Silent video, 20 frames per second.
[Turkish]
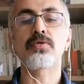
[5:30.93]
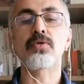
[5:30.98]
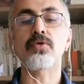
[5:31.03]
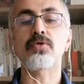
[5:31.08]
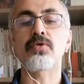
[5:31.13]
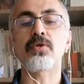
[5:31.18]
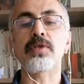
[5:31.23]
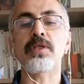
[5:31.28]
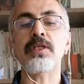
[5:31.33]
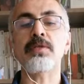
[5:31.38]

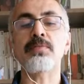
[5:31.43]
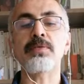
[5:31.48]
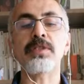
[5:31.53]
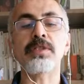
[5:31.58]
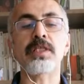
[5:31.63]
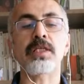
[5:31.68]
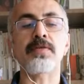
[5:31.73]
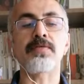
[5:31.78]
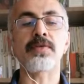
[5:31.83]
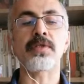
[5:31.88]
Doktorlar
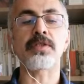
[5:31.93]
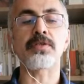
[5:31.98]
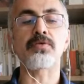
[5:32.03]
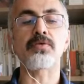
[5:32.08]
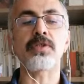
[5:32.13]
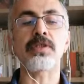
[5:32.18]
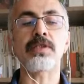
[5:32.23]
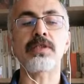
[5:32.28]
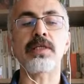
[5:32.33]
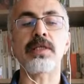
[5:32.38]
bir taraftan
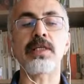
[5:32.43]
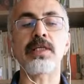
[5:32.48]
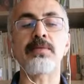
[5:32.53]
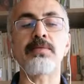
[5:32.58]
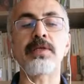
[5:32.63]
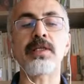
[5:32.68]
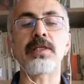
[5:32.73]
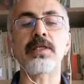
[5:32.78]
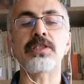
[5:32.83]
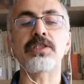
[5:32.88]
sürekli
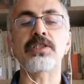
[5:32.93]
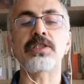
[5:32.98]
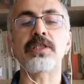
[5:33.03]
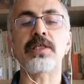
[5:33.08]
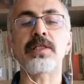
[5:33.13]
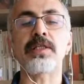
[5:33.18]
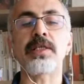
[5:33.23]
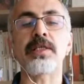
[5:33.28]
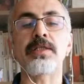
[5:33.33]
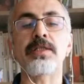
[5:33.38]
eylemlerle
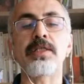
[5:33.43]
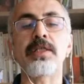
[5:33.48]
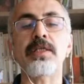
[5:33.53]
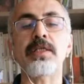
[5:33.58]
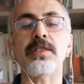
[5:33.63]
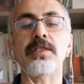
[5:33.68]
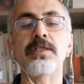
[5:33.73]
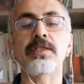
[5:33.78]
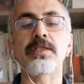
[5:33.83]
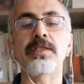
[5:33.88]
şikayetlerini dile
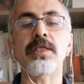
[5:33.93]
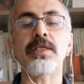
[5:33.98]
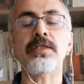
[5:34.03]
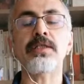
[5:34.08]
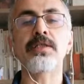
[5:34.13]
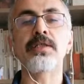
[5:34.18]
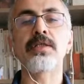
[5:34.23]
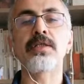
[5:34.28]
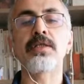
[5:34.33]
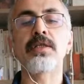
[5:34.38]

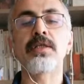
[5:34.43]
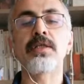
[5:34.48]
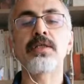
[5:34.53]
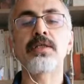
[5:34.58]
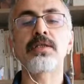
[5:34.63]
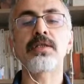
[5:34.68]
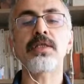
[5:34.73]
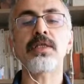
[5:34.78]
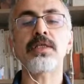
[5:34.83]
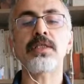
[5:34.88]
getirirken
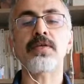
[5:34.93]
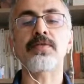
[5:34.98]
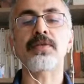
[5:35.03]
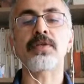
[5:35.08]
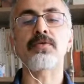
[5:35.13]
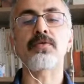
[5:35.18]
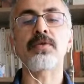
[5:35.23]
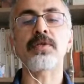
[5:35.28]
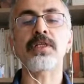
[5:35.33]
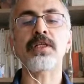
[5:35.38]
diğer
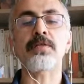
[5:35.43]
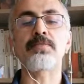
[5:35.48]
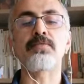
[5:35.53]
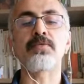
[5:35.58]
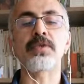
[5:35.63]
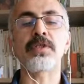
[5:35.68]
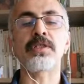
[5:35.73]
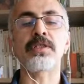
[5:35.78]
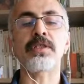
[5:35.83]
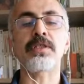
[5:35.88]
taraftan olanak
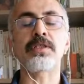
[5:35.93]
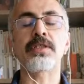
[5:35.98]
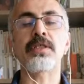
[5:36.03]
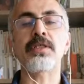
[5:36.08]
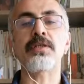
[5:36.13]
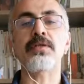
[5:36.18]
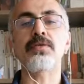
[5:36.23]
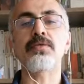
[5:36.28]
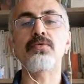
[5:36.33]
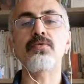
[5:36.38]
bulunanları
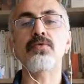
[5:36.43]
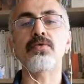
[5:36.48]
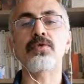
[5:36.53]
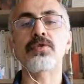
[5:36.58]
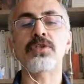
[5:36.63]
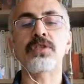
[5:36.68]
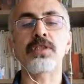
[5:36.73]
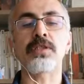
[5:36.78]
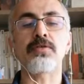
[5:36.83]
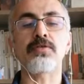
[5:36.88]
da yurt
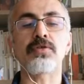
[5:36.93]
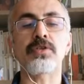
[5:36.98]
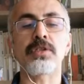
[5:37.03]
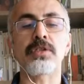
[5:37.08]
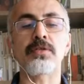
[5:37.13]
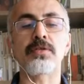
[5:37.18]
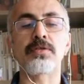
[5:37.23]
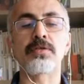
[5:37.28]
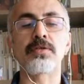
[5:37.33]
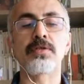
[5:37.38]
dışına göç
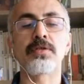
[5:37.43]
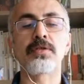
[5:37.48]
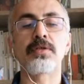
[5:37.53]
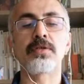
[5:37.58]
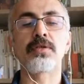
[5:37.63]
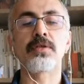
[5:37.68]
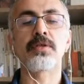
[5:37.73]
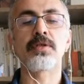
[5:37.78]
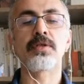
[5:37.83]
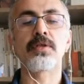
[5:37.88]
ediyor.
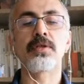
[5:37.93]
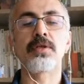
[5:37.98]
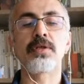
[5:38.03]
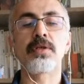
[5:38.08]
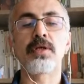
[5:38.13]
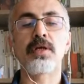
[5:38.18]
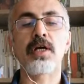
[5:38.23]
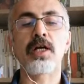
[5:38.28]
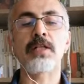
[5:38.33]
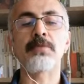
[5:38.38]

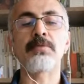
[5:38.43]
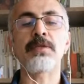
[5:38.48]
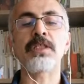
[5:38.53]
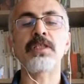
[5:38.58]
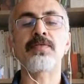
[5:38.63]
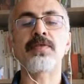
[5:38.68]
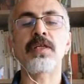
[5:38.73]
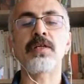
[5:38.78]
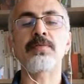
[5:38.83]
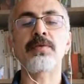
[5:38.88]

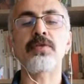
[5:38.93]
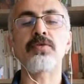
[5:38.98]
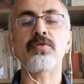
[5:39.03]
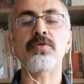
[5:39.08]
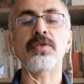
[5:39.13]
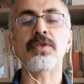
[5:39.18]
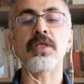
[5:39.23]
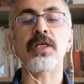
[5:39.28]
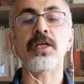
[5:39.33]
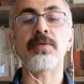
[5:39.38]
Almanya ve AB,
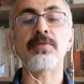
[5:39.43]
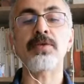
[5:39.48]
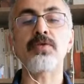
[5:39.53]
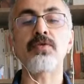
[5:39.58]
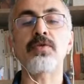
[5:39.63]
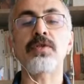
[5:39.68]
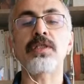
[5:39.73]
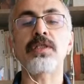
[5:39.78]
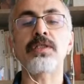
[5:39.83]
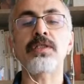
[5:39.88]
AB
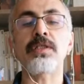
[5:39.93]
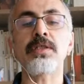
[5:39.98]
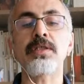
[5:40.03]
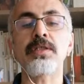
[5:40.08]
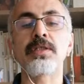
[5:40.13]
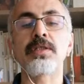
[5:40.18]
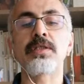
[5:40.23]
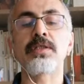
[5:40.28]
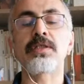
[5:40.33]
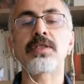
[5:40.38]

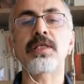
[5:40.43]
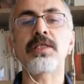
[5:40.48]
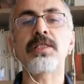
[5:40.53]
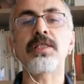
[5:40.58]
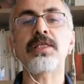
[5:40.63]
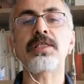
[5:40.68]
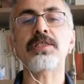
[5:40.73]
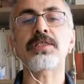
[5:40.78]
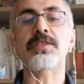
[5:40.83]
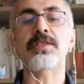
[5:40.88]
ülkeleri
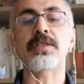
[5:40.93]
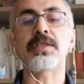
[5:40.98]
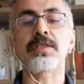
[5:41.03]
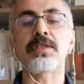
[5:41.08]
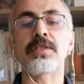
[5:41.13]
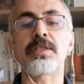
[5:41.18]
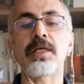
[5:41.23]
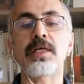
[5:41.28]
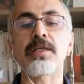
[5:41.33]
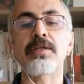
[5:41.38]
kendileri
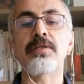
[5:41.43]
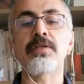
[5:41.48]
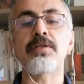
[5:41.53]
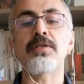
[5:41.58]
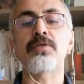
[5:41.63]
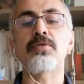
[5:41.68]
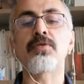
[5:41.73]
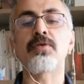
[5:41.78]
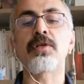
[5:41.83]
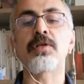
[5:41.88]
açısından
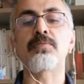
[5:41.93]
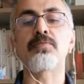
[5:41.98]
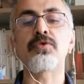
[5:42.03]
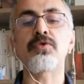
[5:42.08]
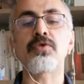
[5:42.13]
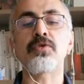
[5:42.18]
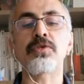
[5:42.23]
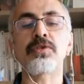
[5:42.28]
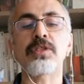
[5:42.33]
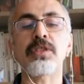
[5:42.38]
karlı olan
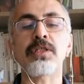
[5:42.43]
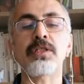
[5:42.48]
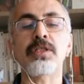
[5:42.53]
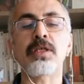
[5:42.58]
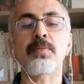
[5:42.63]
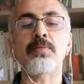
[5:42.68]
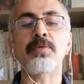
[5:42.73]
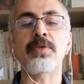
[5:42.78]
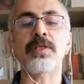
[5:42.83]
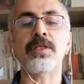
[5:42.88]
bu göçe
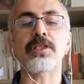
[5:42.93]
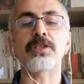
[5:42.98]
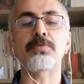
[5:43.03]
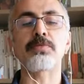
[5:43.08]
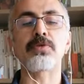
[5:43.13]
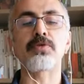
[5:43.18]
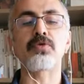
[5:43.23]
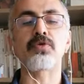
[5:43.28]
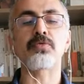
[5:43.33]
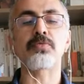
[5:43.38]
kapılar
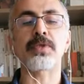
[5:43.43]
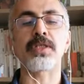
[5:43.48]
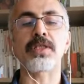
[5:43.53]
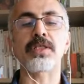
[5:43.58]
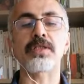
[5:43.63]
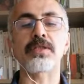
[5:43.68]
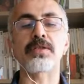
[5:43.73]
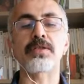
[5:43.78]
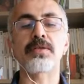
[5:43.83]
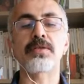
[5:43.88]
açmış
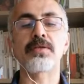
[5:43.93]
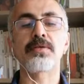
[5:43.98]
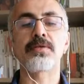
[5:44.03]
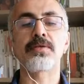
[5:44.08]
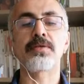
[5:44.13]
durumdalar.